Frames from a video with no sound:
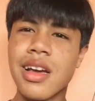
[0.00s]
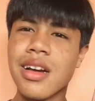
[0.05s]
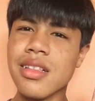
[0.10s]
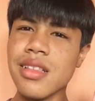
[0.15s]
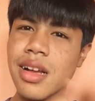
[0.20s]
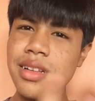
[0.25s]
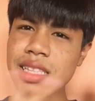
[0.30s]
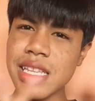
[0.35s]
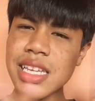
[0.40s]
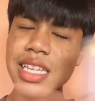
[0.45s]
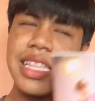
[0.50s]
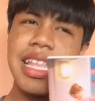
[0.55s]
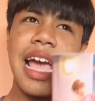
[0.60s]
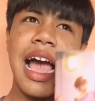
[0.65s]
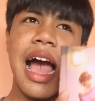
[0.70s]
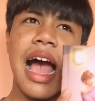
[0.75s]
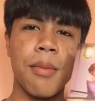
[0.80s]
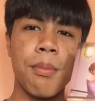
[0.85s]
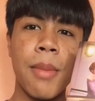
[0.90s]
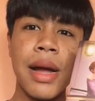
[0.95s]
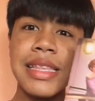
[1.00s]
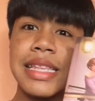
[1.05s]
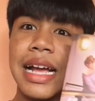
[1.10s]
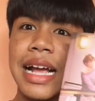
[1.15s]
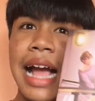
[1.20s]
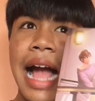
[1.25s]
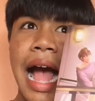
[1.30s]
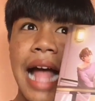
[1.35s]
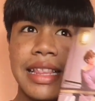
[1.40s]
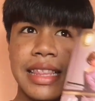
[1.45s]
เรื่องนี้เนี่ย บรรยา
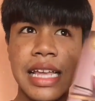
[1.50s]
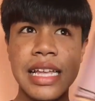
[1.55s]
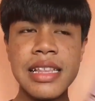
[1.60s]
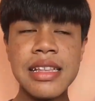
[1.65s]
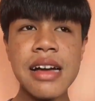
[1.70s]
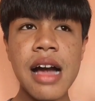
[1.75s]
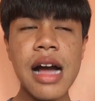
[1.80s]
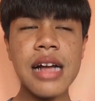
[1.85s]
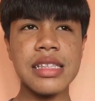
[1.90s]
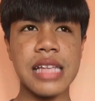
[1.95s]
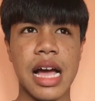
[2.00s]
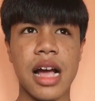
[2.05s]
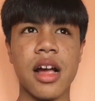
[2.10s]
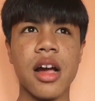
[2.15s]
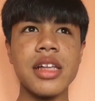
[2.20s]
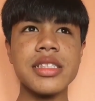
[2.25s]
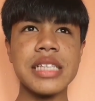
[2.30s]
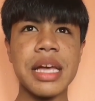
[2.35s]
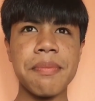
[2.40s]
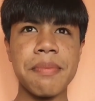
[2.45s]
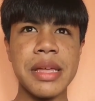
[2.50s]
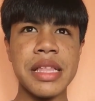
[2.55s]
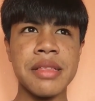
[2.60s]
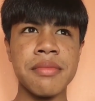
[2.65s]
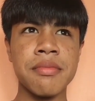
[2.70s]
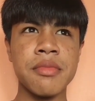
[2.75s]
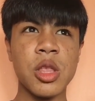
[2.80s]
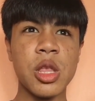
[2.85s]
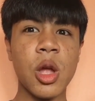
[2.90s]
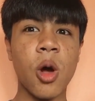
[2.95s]
กาศในเรื่องเนี่ย ก็จะเป็น
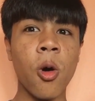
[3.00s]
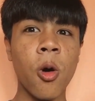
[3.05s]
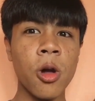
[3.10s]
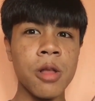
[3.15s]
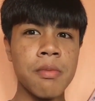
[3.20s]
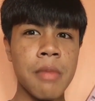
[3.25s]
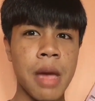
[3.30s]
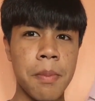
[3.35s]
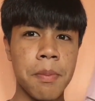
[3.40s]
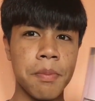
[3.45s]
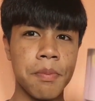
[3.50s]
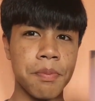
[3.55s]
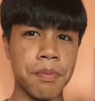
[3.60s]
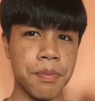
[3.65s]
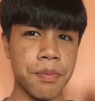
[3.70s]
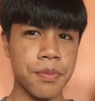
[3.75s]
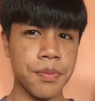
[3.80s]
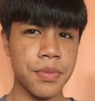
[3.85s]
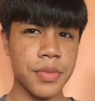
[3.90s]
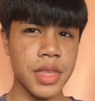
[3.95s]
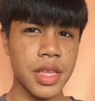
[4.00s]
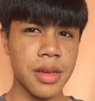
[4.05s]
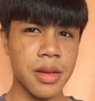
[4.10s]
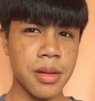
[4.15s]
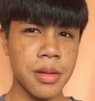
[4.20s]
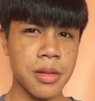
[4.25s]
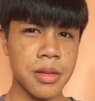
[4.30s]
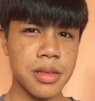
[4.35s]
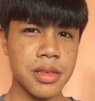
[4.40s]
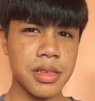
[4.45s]
โทนแบบ
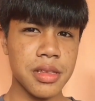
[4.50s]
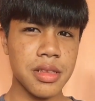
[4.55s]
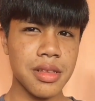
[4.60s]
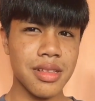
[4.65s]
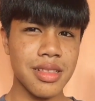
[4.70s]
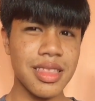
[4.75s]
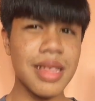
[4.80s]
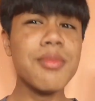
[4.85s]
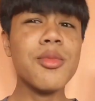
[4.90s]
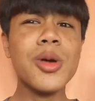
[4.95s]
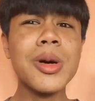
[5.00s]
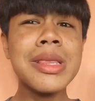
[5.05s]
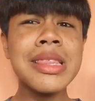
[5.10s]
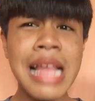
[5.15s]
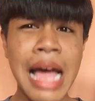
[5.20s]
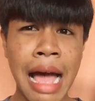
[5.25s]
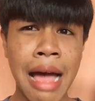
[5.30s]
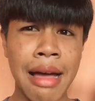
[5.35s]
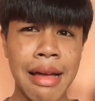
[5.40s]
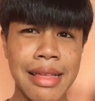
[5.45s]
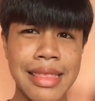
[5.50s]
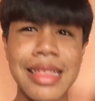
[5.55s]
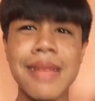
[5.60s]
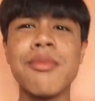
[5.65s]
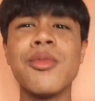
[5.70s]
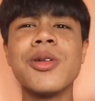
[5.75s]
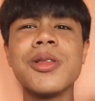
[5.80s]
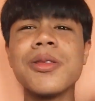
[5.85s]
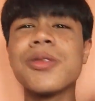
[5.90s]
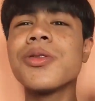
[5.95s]
ละมุนอะละ
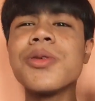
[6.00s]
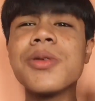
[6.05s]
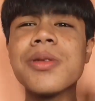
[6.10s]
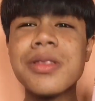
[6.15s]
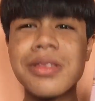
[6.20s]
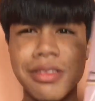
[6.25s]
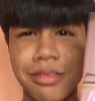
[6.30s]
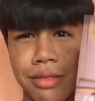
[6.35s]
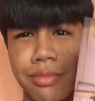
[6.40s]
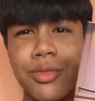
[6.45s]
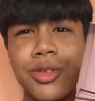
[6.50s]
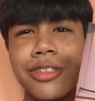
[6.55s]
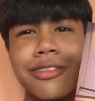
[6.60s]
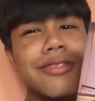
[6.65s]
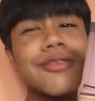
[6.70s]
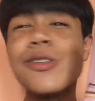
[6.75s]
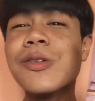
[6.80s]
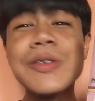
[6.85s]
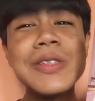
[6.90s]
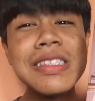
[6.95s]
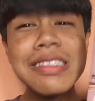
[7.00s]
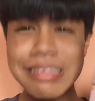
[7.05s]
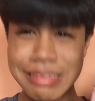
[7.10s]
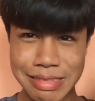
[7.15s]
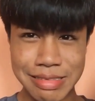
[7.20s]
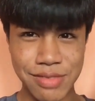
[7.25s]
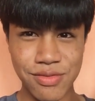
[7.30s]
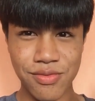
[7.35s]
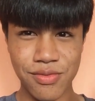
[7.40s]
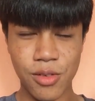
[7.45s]
มุนตุ้นละมุนตุ้น
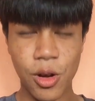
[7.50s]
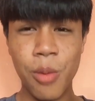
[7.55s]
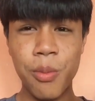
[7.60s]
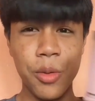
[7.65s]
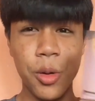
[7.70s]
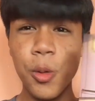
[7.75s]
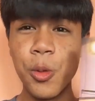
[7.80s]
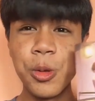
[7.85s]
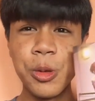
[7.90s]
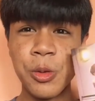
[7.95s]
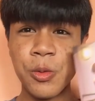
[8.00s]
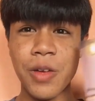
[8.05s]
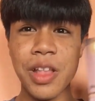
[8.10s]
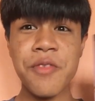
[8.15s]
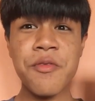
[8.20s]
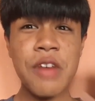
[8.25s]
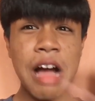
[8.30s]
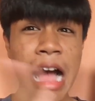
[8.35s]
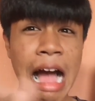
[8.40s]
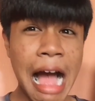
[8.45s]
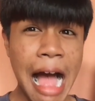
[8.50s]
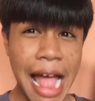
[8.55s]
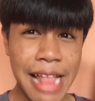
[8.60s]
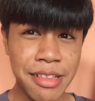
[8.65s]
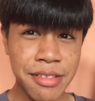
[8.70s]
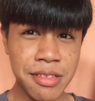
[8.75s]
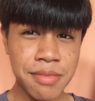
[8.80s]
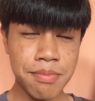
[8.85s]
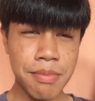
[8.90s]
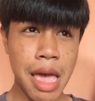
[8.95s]
อบอุ่นหวานหวาน
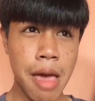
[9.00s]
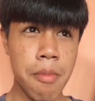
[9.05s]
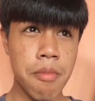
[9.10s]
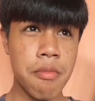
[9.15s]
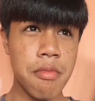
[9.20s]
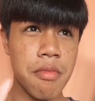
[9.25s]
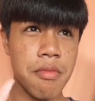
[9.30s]
แบบ